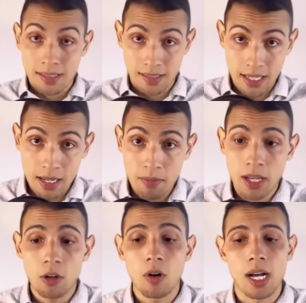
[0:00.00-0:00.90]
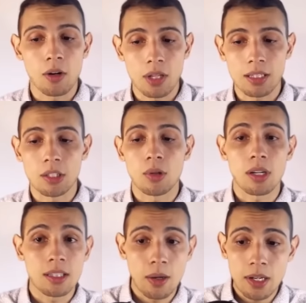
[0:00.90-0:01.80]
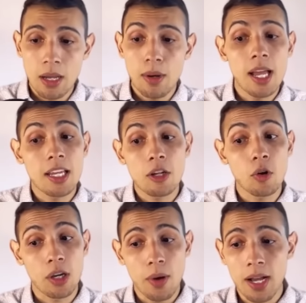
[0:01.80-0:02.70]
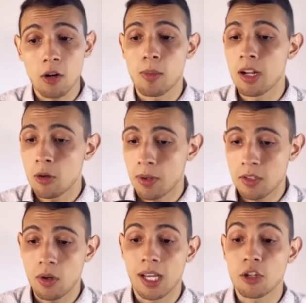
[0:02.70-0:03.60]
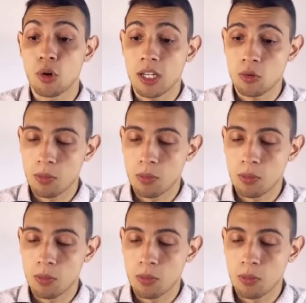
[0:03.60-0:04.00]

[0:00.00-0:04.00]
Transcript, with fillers: Sin embargo, acordate, esto es renta variable, hay años que baja, como el año pasado, que cayó casi un